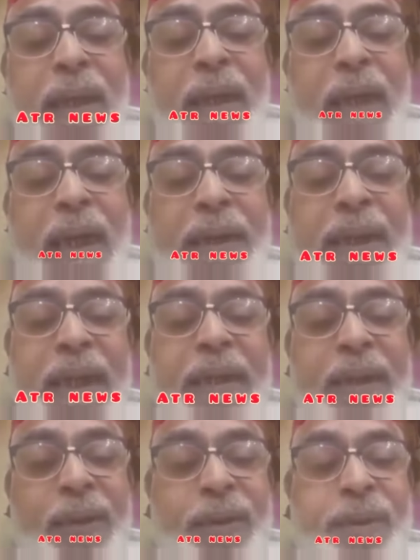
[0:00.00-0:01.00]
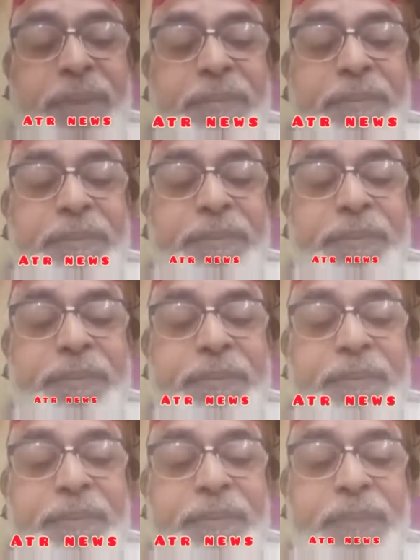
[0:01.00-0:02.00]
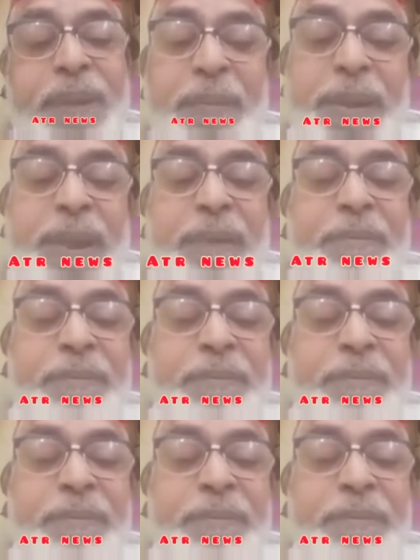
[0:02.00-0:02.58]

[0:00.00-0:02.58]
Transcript: आते रहते हैं लोग समझिए आप